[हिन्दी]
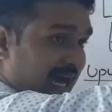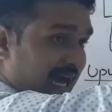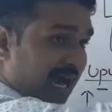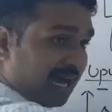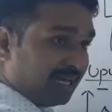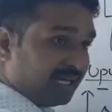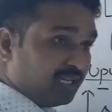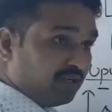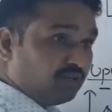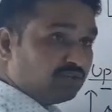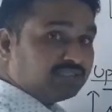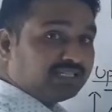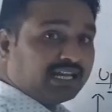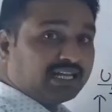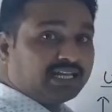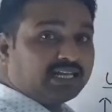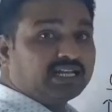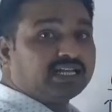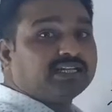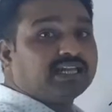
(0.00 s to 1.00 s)
आने और
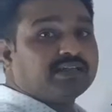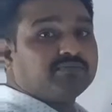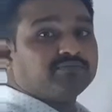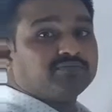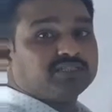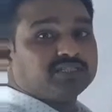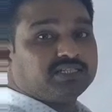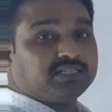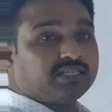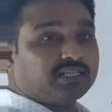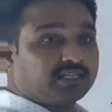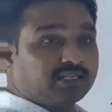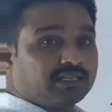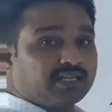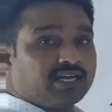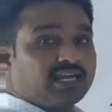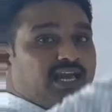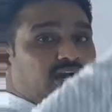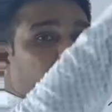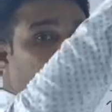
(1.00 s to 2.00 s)
जाने का टाइम चाहिए
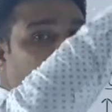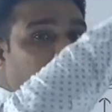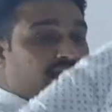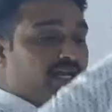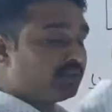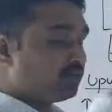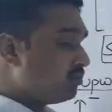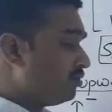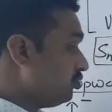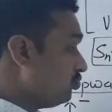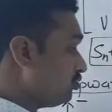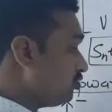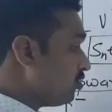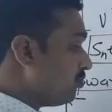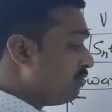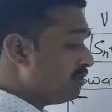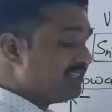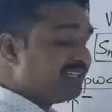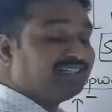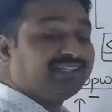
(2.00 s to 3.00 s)
गया और आया तो
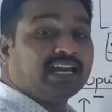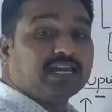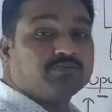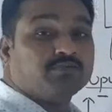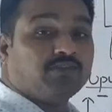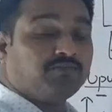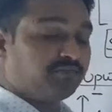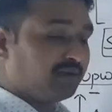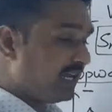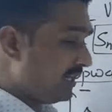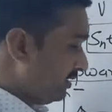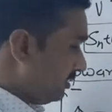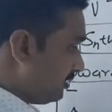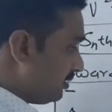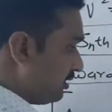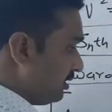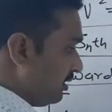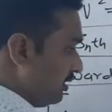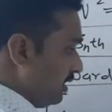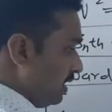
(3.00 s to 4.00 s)
उसको बोलते हैं टाइम ऑफ
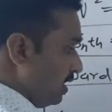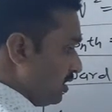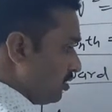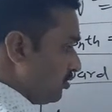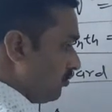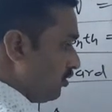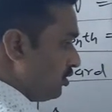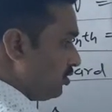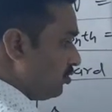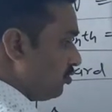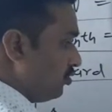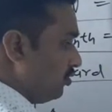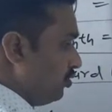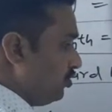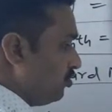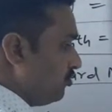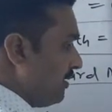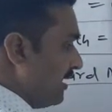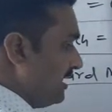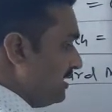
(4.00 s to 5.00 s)
फ्लाइट तो वो टू
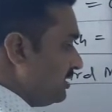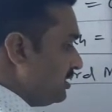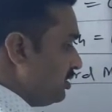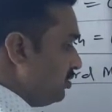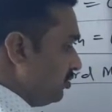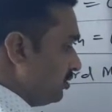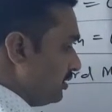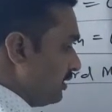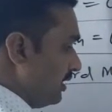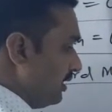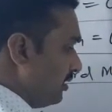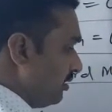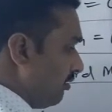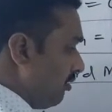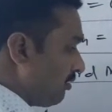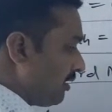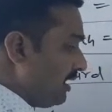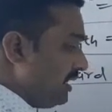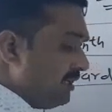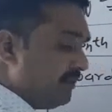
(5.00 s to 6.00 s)
यू बाई जी होता है
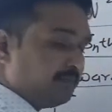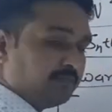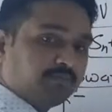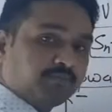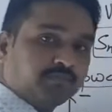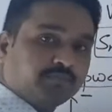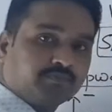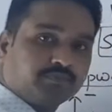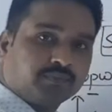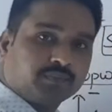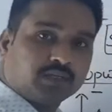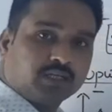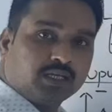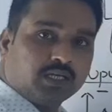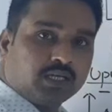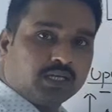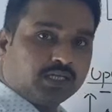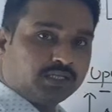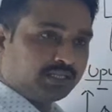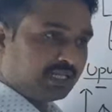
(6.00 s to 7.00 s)
ओके
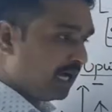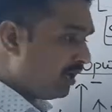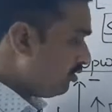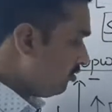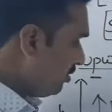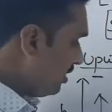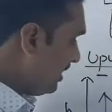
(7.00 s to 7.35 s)
नाउ